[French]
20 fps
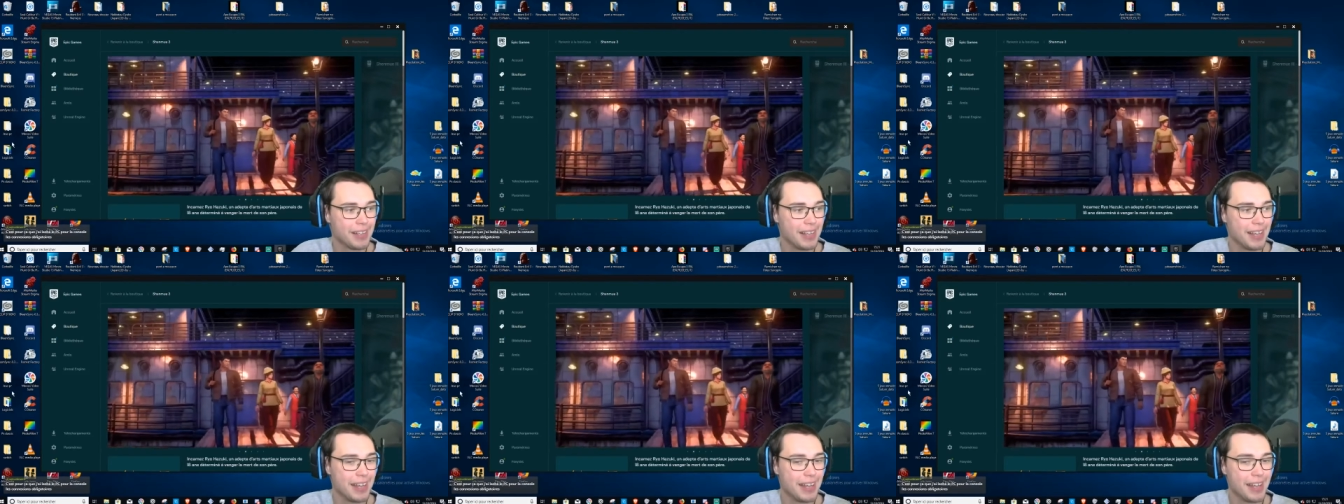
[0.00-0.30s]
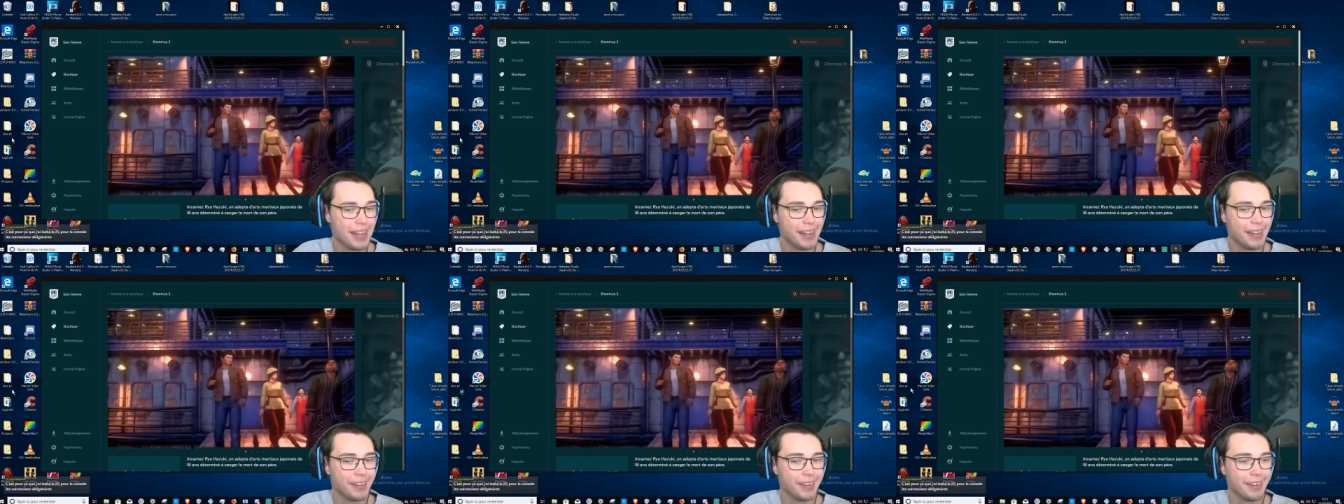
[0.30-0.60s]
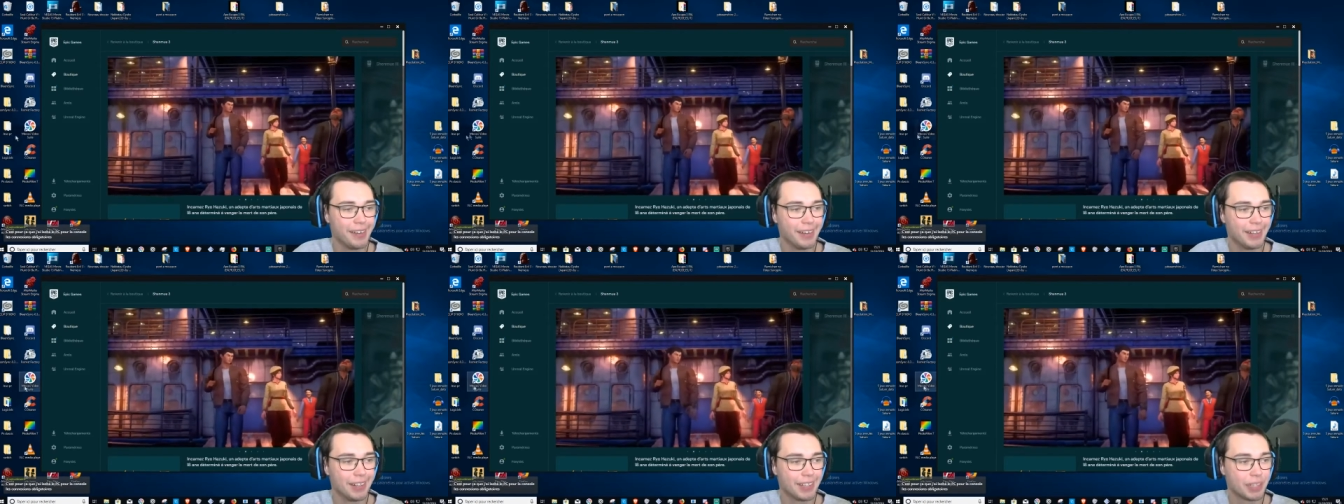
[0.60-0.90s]
Et
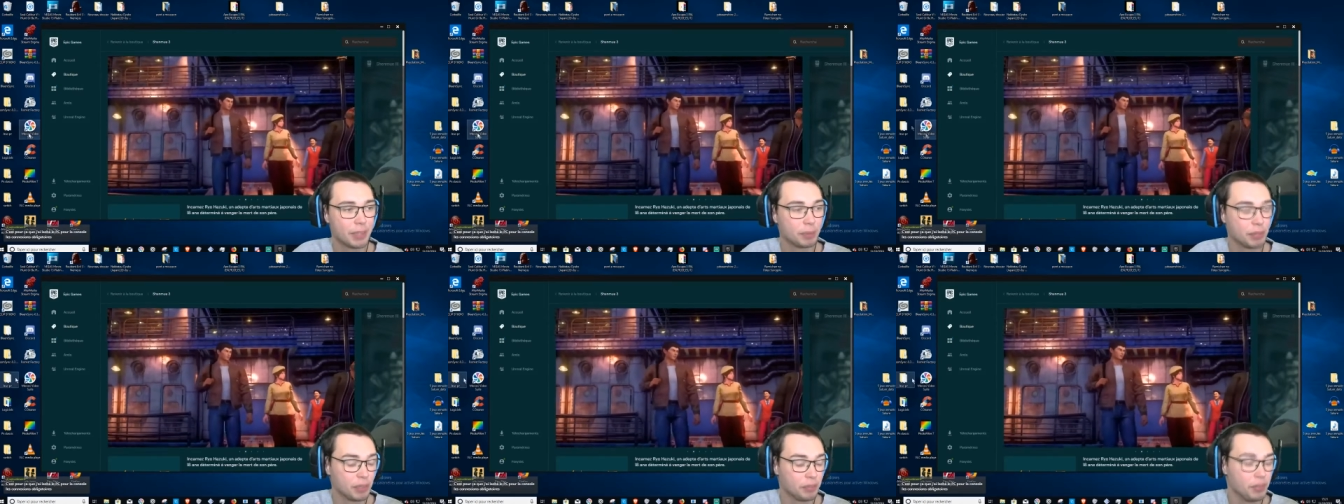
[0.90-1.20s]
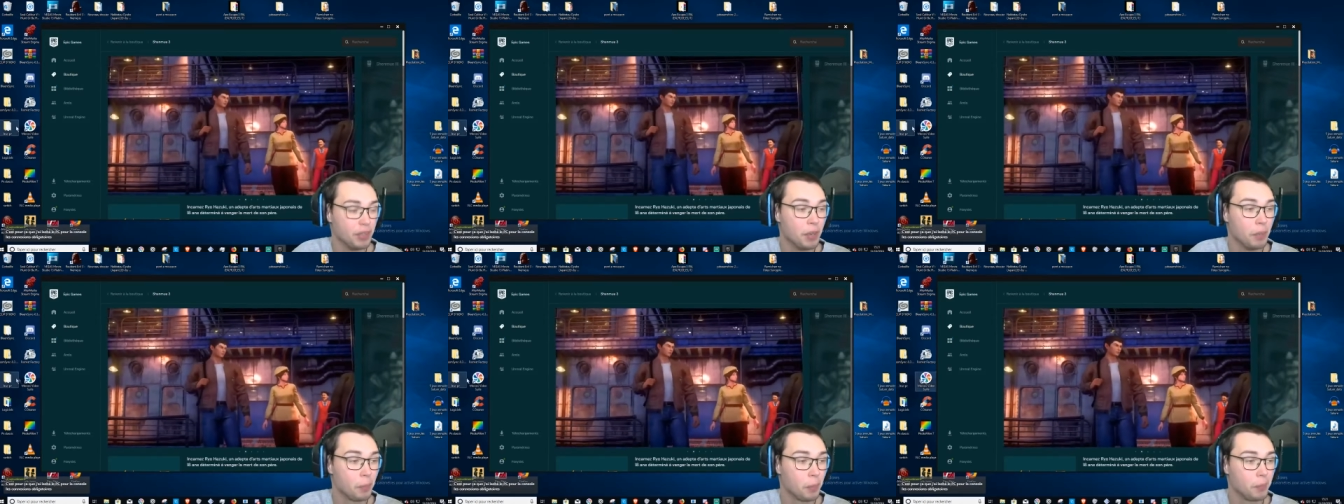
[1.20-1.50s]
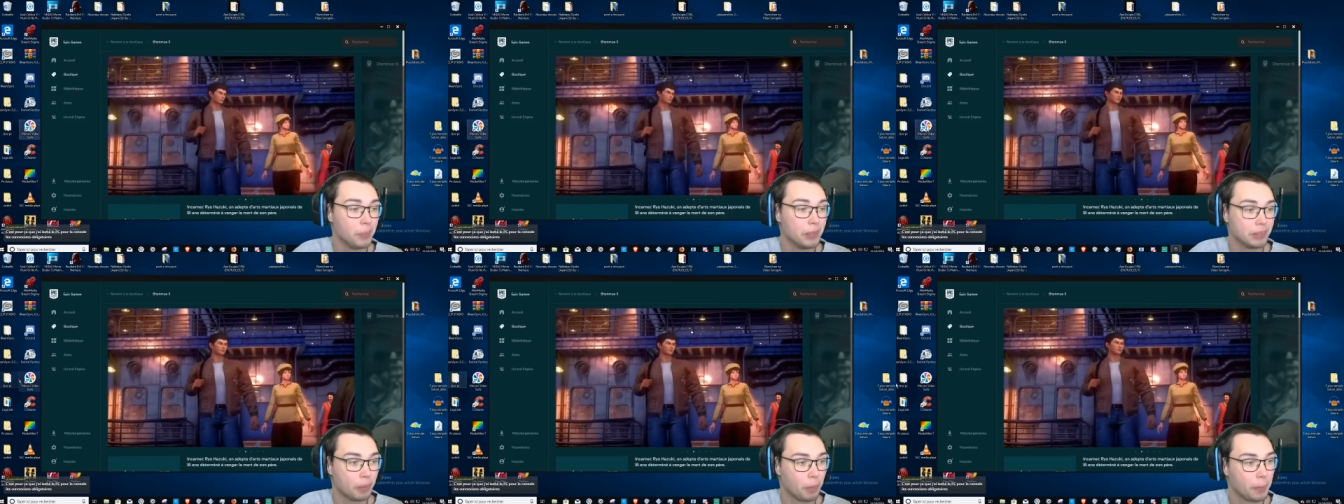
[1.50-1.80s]
euh, comme j'ai fini le
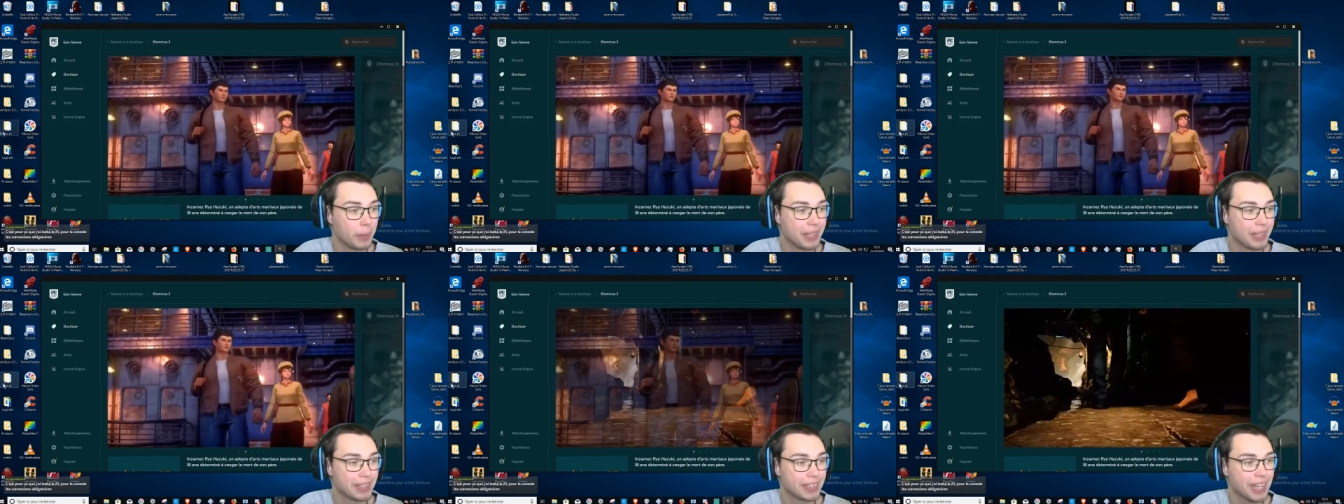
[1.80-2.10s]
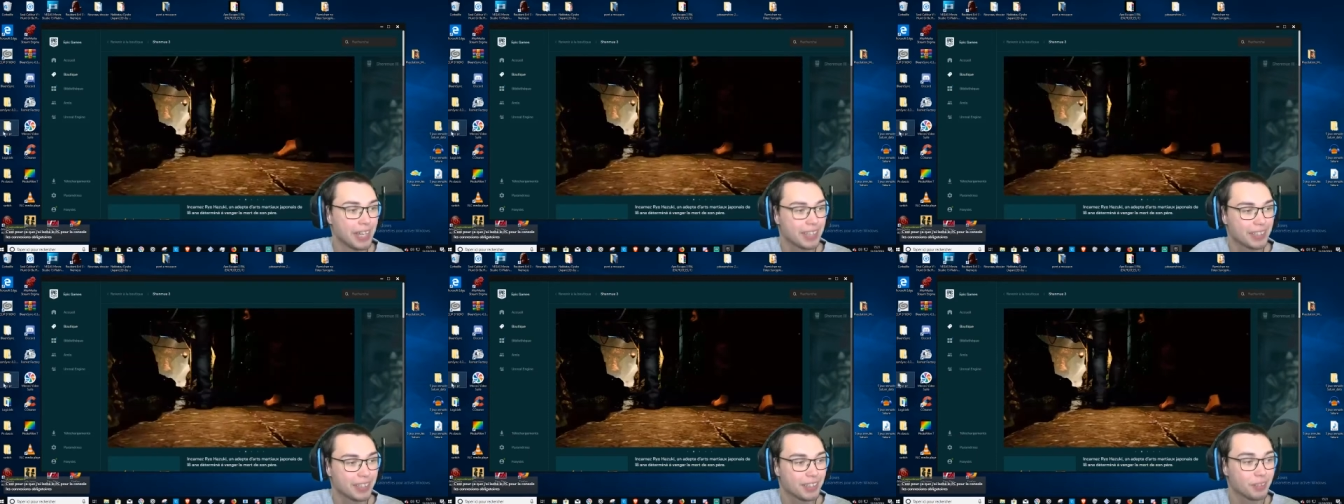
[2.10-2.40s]
premier sur PS4,